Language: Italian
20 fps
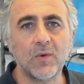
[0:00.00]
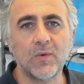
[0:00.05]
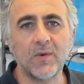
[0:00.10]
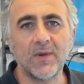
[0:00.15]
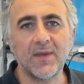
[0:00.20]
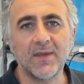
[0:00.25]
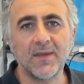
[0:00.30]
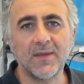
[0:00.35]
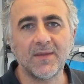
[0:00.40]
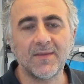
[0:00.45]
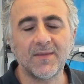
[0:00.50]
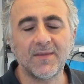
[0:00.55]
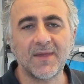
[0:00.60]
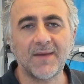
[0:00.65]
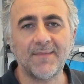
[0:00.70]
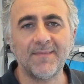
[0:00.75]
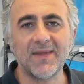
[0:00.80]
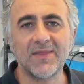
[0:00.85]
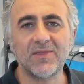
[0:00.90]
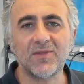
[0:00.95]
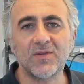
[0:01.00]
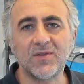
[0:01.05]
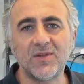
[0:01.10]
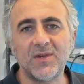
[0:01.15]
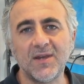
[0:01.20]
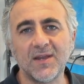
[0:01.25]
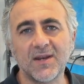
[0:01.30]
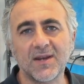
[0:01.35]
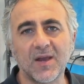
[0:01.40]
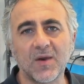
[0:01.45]
qui, ci ha messo
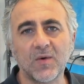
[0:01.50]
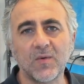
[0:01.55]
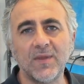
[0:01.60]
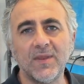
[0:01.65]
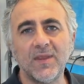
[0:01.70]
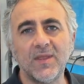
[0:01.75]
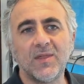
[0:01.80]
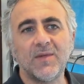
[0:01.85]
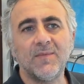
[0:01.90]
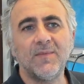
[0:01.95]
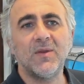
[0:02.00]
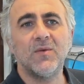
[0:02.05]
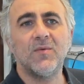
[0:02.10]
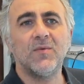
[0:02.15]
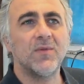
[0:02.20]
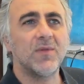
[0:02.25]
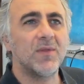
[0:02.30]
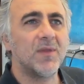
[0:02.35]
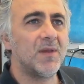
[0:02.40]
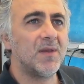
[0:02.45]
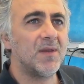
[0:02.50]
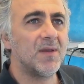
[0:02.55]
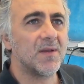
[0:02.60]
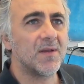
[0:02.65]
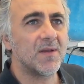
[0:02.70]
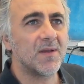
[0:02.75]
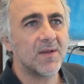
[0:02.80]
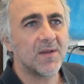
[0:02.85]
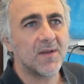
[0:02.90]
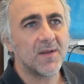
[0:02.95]
circa 15
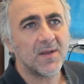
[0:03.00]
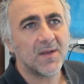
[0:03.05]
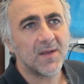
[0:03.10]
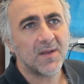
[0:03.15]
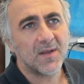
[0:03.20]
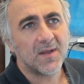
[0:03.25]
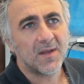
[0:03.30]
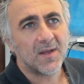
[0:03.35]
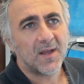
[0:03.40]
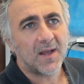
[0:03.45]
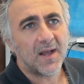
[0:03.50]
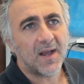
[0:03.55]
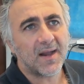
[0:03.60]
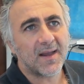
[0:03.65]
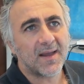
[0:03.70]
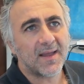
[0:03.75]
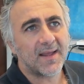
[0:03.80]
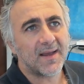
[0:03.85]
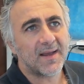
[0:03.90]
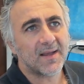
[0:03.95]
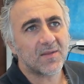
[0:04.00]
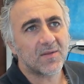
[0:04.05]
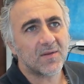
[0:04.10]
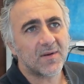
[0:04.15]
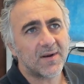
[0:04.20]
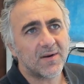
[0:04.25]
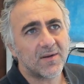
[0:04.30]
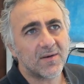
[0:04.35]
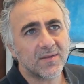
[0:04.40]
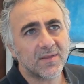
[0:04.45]
minuti, ha creato
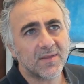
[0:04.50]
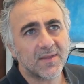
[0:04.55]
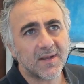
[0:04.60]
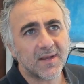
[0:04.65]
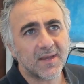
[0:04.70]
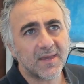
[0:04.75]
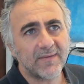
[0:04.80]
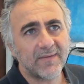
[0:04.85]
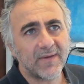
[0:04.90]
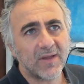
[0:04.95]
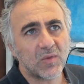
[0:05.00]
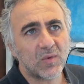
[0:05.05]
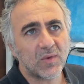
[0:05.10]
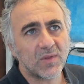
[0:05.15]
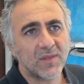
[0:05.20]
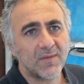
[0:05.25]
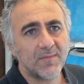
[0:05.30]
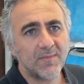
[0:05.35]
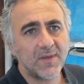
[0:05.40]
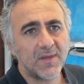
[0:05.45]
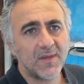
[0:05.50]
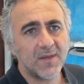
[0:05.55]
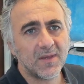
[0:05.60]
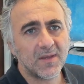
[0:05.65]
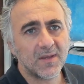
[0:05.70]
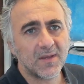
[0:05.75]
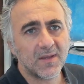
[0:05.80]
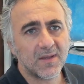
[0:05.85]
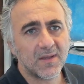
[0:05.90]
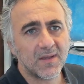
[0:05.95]
la nostra chiavetta USB,
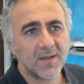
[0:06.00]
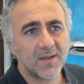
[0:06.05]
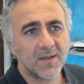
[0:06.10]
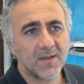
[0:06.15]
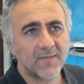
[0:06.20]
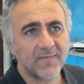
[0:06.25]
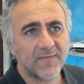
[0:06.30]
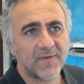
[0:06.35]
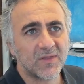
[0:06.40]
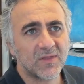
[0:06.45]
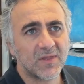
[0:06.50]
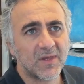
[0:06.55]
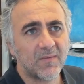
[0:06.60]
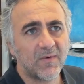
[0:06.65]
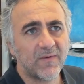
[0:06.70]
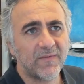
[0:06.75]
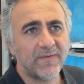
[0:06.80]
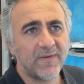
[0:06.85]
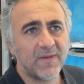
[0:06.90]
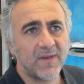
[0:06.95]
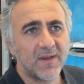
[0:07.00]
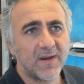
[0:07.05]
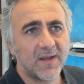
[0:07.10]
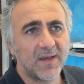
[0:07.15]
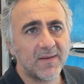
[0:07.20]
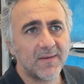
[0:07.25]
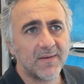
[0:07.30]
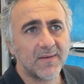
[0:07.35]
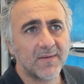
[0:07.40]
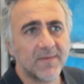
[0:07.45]
facciamo
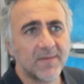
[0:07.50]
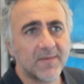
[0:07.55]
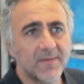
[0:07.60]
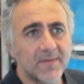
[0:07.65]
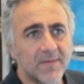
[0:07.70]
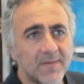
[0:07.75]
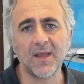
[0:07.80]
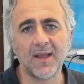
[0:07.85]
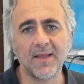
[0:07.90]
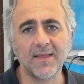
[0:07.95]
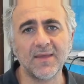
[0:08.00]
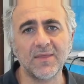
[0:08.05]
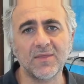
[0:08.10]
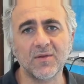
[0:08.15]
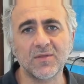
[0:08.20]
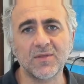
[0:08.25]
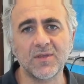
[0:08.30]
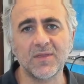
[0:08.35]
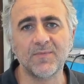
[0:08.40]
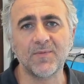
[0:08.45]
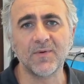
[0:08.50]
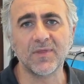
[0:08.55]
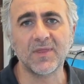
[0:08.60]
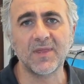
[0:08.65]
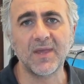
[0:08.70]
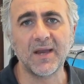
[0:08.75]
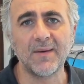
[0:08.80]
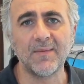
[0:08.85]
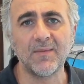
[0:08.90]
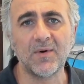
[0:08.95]
fine. Adesso ci
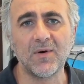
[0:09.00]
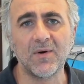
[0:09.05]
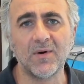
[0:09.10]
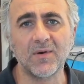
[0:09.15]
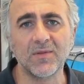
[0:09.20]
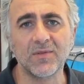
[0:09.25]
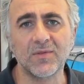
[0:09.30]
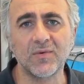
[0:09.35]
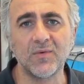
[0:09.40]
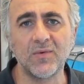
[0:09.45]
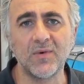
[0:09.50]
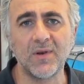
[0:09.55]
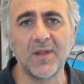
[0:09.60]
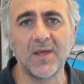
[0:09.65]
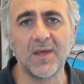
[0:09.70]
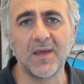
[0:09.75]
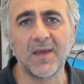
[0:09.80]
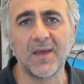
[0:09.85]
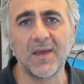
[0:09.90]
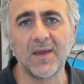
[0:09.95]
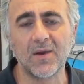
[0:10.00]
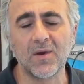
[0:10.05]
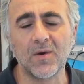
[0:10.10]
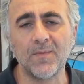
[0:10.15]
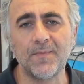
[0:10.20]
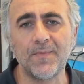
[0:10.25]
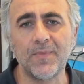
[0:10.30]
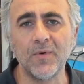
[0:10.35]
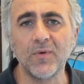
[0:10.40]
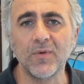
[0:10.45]
spostiamo sul eh,
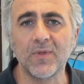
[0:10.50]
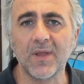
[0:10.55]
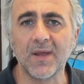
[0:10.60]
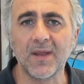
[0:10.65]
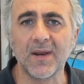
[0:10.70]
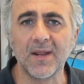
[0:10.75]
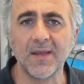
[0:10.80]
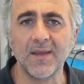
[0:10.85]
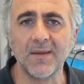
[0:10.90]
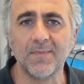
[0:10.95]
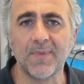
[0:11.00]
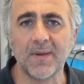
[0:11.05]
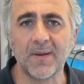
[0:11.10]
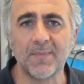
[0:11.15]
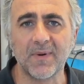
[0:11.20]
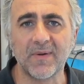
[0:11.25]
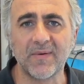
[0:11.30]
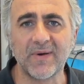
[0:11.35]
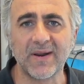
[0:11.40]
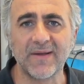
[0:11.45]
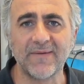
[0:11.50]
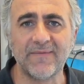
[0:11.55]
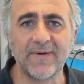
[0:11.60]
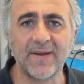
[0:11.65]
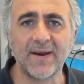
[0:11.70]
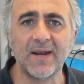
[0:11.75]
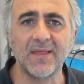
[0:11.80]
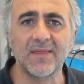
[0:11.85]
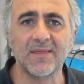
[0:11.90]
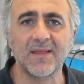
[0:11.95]
computer per provare a
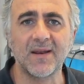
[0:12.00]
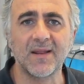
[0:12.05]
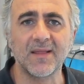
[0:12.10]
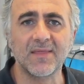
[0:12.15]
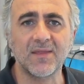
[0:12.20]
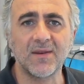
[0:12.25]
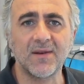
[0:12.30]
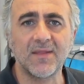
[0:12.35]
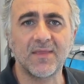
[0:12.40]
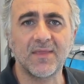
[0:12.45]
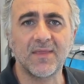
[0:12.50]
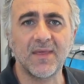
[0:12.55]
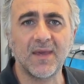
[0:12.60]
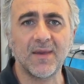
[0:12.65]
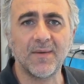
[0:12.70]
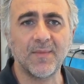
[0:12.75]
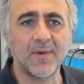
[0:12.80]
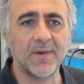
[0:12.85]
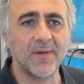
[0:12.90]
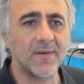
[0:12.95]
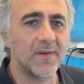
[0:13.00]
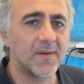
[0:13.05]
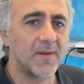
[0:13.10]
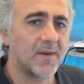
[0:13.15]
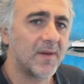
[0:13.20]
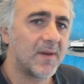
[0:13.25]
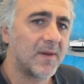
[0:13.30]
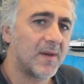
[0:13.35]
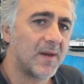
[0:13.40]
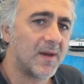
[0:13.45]
fare l'installazione insieme.
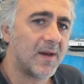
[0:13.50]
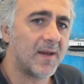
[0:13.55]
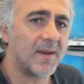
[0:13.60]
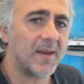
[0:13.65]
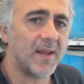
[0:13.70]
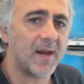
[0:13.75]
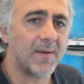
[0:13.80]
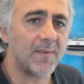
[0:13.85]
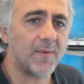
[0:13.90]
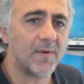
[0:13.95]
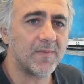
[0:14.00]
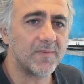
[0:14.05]
Andiamo.